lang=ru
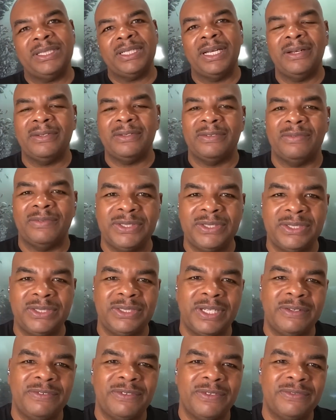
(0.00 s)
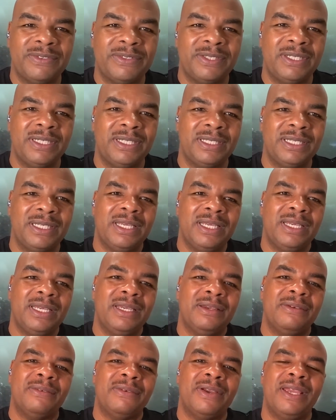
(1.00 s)
Спасибо, что
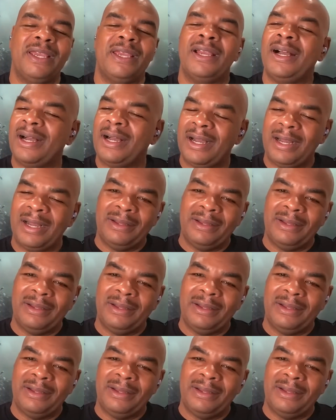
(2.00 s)
присоединились ко мне.